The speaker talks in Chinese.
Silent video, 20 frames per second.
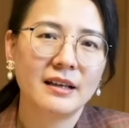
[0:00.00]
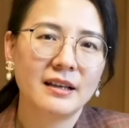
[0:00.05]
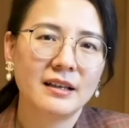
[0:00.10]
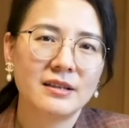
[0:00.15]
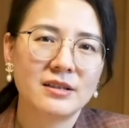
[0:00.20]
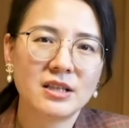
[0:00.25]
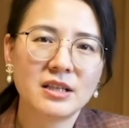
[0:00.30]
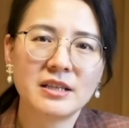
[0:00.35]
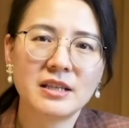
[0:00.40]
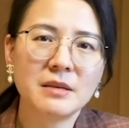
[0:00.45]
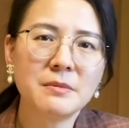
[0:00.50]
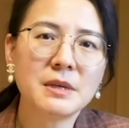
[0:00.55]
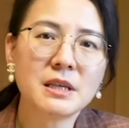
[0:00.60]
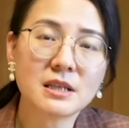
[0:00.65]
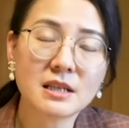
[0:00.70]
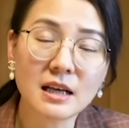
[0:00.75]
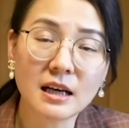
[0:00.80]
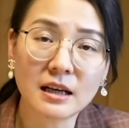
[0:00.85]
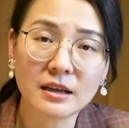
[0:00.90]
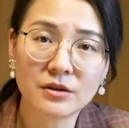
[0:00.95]
这基本
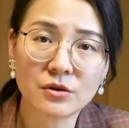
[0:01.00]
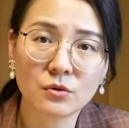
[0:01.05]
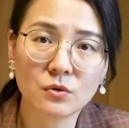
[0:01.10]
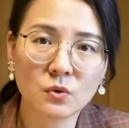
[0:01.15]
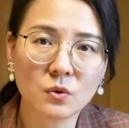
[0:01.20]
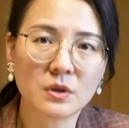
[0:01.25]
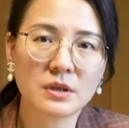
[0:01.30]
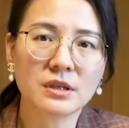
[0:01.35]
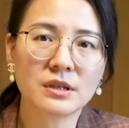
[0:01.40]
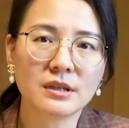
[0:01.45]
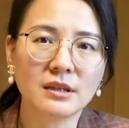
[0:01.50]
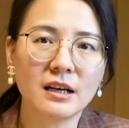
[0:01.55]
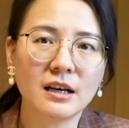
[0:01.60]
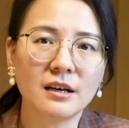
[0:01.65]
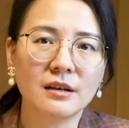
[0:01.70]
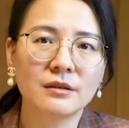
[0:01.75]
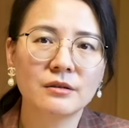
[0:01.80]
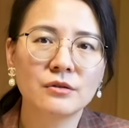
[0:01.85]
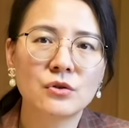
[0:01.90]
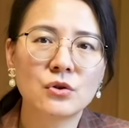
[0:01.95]
上就坐实了
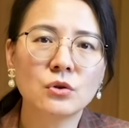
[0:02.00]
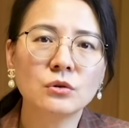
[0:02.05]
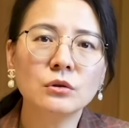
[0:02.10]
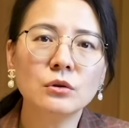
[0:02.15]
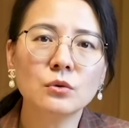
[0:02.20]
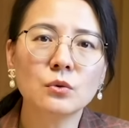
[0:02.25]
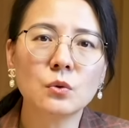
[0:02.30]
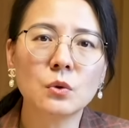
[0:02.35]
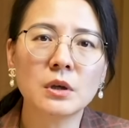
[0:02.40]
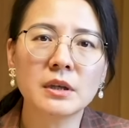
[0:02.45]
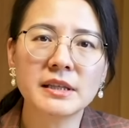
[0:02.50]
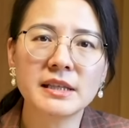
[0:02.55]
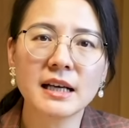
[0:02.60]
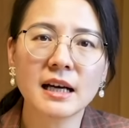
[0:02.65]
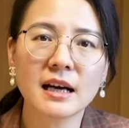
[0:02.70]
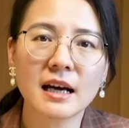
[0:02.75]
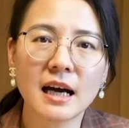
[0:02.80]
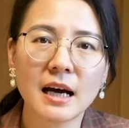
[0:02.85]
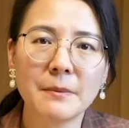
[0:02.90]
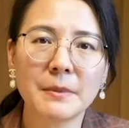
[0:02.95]
中共国向
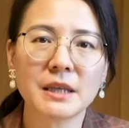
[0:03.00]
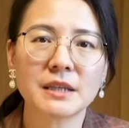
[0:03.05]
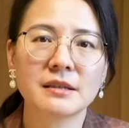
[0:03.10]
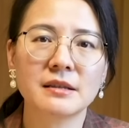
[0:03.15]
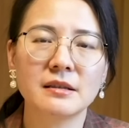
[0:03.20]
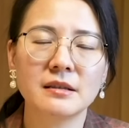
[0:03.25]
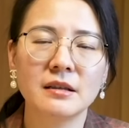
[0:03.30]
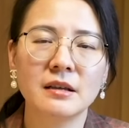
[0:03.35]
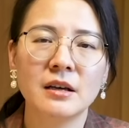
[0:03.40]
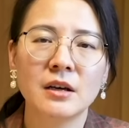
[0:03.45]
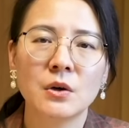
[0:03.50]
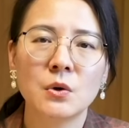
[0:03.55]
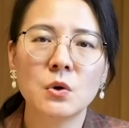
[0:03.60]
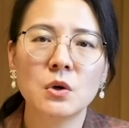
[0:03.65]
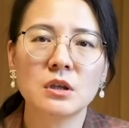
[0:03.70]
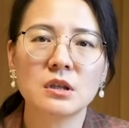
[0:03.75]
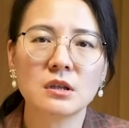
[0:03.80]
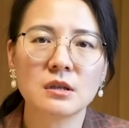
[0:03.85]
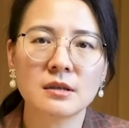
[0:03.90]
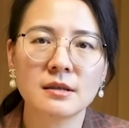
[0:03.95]
哈马斯或
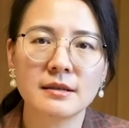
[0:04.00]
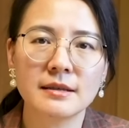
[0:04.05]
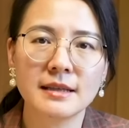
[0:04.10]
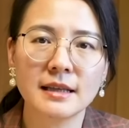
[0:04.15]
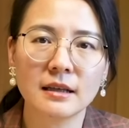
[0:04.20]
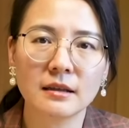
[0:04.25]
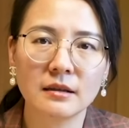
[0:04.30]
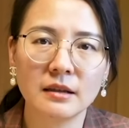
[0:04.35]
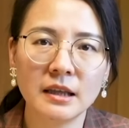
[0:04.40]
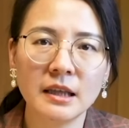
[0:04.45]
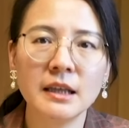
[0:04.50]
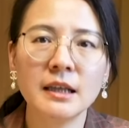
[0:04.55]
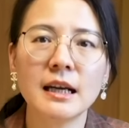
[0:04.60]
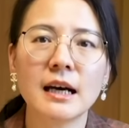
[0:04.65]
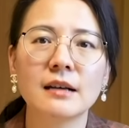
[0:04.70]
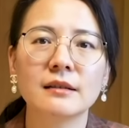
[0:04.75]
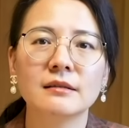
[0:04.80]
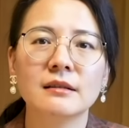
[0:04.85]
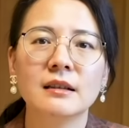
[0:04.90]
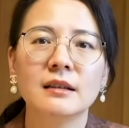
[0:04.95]
者是向伊
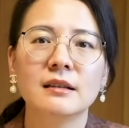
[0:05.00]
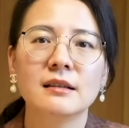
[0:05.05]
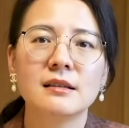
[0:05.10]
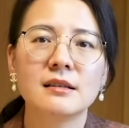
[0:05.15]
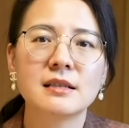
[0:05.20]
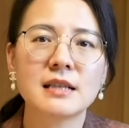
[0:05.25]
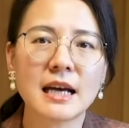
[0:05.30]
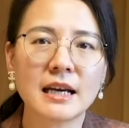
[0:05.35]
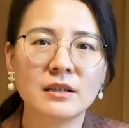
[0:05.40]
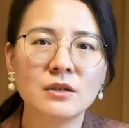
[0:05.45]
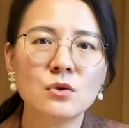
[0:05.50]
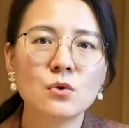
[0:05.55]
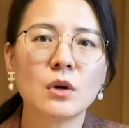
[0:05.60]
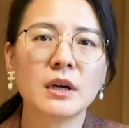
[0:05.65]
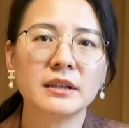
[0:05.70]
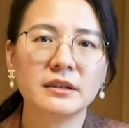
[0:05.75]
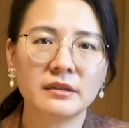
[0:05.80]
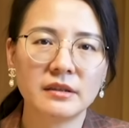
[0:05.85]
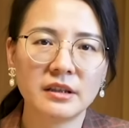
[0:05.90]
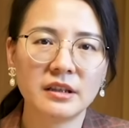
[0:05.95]
朗辗
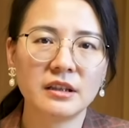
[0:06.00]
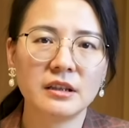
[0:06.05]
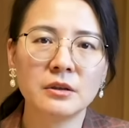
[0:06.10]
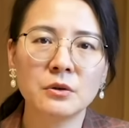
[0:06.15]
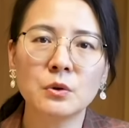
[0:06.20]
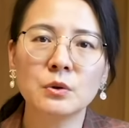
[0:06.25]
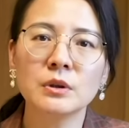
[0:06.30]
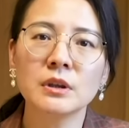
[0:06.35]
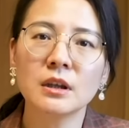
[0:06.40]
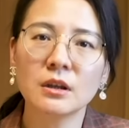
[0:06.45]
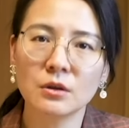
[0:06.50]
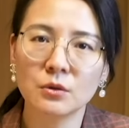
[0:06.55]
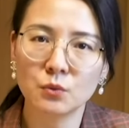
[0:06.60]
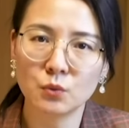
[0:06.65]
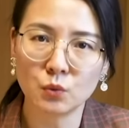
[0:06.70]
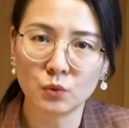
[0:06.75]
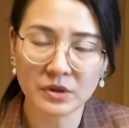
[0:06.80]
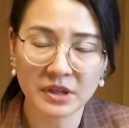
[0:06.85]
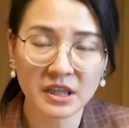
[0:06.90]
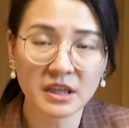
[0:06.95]
转提供了
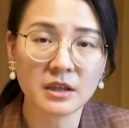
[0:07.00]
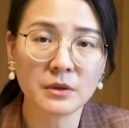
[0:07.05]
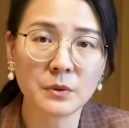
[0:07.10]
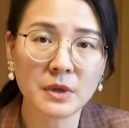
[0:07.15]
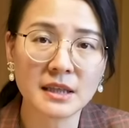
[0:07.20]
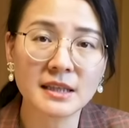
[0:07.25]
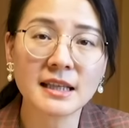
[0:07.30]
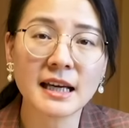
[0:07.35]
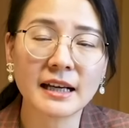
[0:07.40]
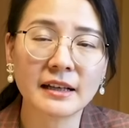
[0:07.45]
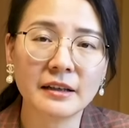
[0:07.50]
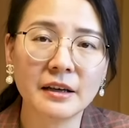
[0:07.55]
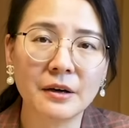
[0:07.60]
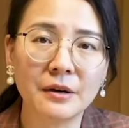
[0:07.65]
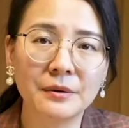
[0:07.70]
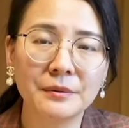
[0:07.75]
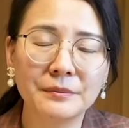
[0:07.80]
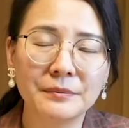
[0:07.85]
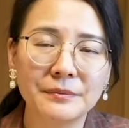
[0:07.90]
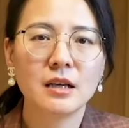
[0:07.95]
武器的原材料。
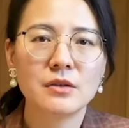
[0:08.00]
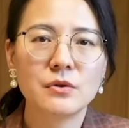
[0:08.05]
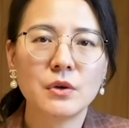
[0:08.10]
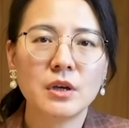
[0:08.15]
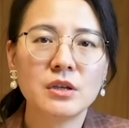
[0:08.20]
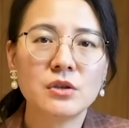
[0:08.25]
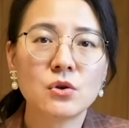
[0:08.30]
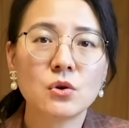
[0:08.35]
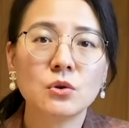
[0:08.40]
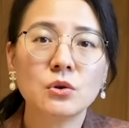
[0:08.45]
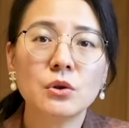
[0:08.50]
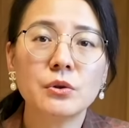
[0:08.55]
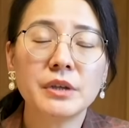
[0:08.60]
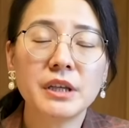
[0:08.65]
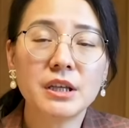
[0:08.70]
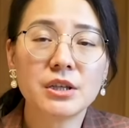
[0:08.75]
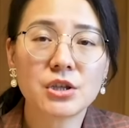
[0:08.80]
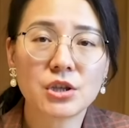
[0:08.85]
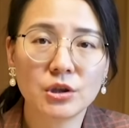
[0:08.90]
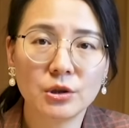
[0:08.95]
虽然中共
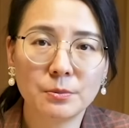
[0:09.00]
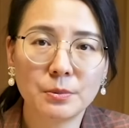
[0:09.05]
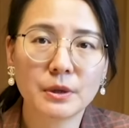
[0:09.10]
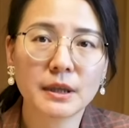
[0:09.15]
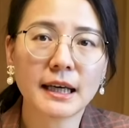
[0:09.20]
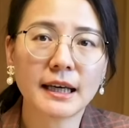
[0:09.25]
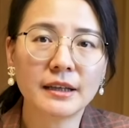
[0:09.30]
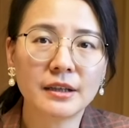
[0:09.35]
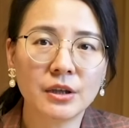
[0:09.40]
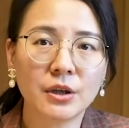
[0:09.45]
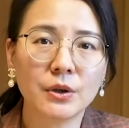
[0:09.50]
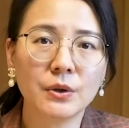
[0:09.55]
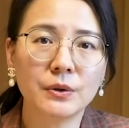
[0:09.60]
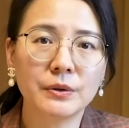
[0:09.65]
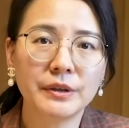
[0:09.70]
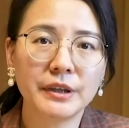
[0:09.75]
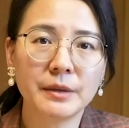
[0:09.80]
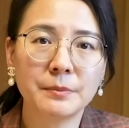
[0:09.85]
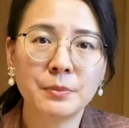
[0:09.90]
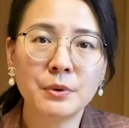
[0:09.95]
一直都不改口，
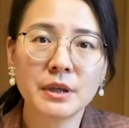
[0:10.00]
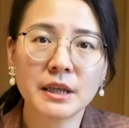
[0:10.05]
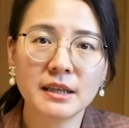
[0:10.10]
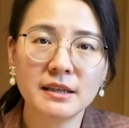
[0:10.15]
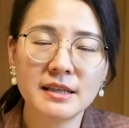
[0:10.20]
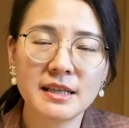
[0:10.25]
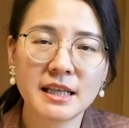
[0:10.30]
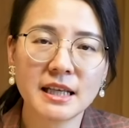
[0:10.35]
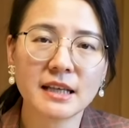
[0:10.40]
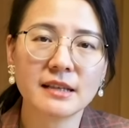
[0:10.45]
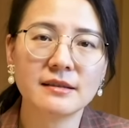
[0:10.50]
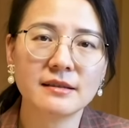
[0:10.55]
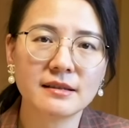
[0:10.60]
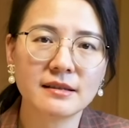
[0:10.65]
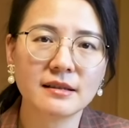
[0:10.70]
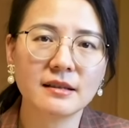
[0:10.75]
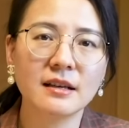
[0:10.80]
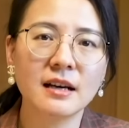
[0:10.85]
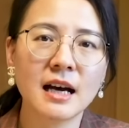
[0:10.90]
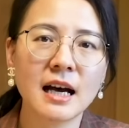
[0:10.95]
也不肯谴
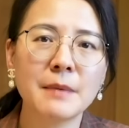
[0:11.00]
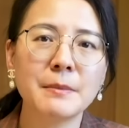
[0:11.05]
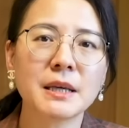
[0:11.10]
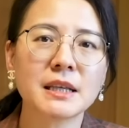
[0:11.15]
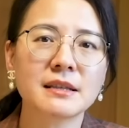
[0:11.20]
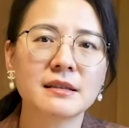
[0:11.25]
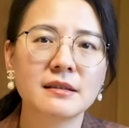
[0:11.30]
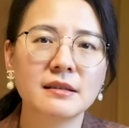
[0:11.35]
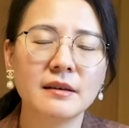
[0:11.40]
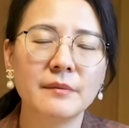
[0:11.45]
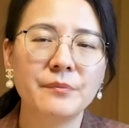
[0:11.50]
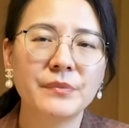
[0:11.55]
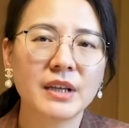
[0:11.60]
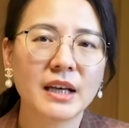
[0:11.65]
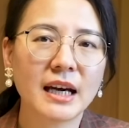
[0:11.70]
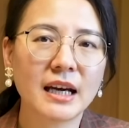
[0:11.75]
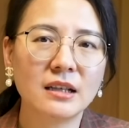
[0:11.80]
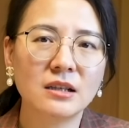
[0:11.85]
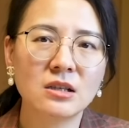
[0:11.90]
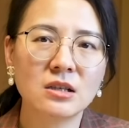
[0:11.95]
责哈马斯，
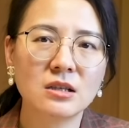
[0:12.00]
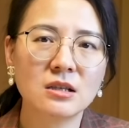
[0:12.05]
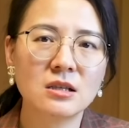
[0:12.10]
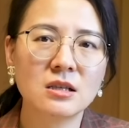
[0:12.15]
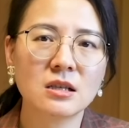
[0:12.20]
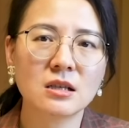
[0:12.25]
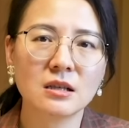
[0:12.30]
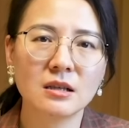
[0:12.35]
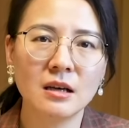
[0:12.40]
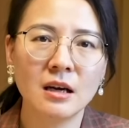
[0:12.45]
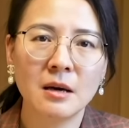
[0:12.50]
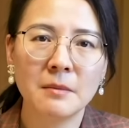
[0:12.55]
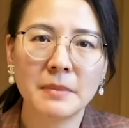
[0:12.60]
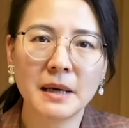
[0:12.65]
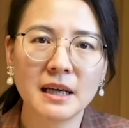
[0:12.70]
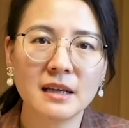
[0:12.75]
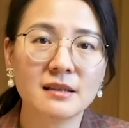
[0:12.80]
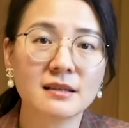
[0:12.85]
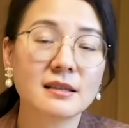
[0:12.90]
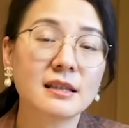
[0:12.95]
还支持巴
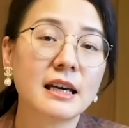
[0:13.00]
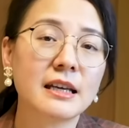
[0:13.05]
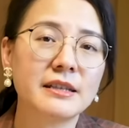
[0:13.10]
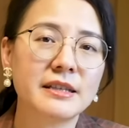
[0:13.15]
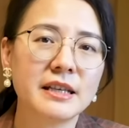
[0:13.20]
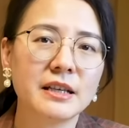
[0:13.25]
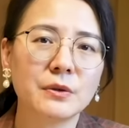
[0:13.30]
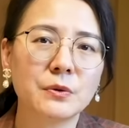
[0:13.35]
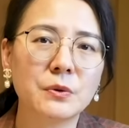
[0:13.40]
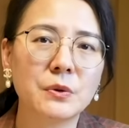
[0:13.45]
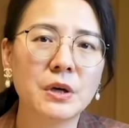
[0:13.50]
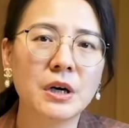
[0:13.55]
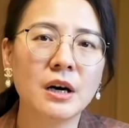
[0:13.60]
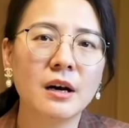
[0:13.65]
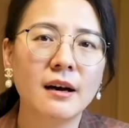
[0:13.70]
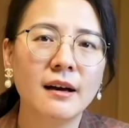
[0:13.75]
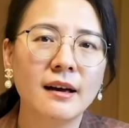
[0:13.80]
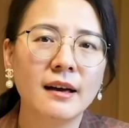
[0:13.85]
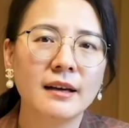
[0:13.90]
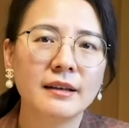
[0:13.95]
勒斯坦建国，
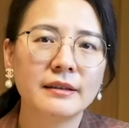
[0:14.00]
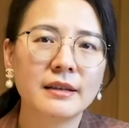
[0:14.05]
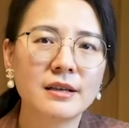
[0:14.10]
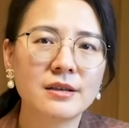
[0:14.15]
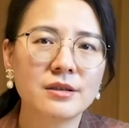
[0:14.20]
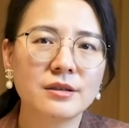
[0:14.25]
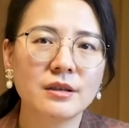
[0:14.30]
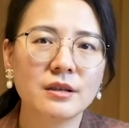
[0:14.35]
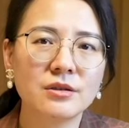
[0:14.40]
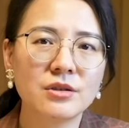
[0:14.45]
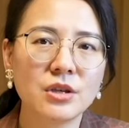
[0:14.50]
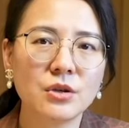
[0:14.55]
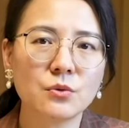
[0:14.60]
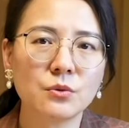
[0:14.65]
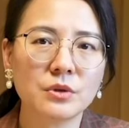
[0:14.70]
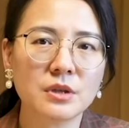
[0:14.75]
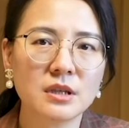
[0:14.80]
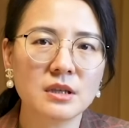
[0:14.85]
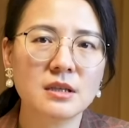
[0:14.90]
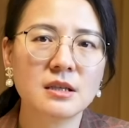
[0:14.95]
但是呢，这种
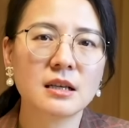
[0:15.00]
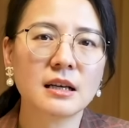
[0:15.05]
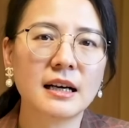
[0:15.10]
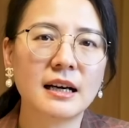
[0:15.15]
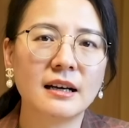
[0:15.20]
支持